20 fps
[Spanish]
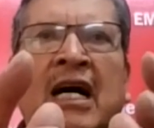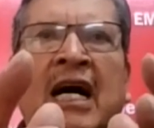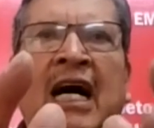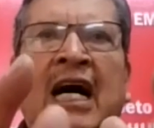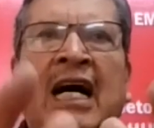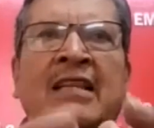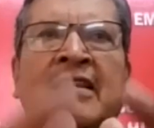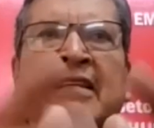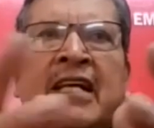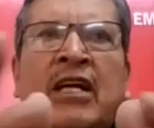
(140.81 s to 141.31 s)

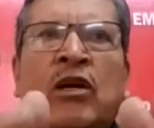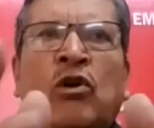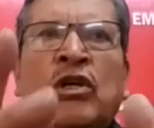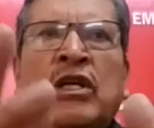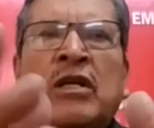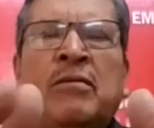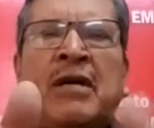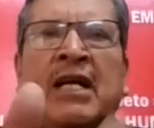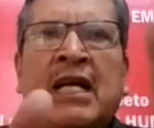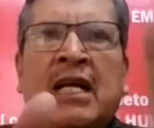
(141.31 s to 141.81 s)
al
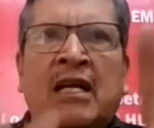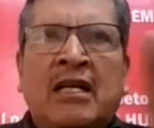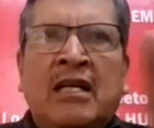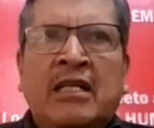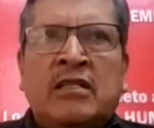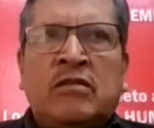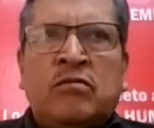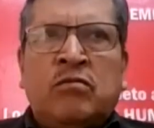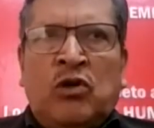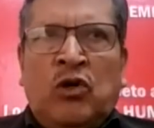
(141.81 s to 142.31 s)

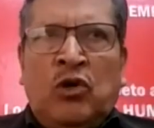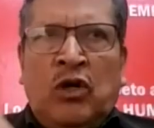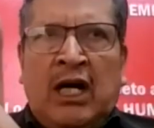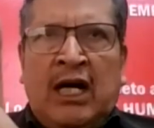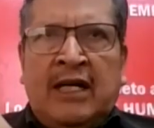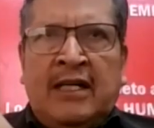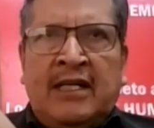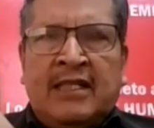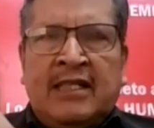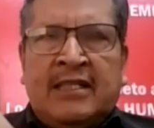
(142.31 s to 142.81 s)
neoliberalismo.
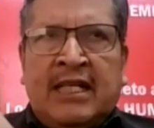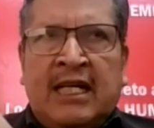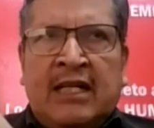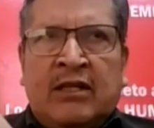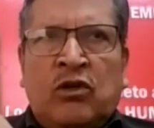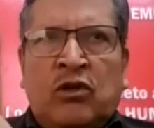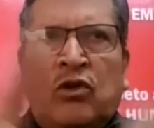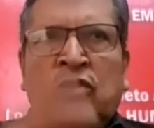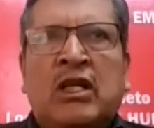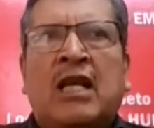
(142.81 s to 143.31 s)
Ahí está
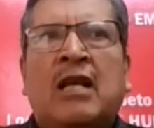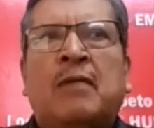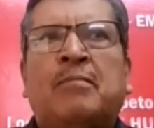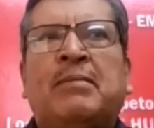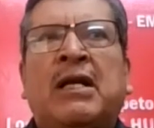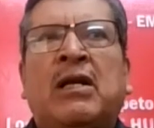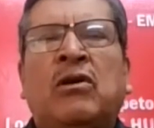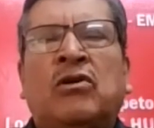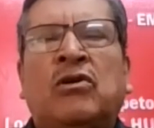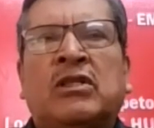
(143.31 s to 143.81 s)
toda la
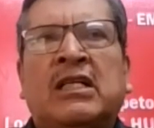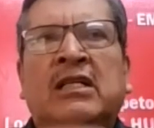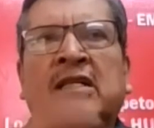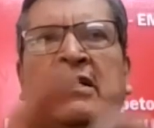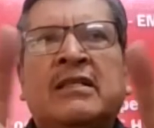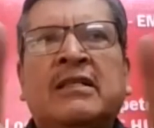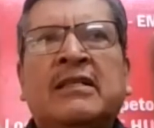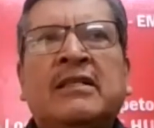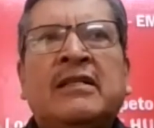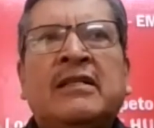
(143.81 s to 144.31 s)
pelota.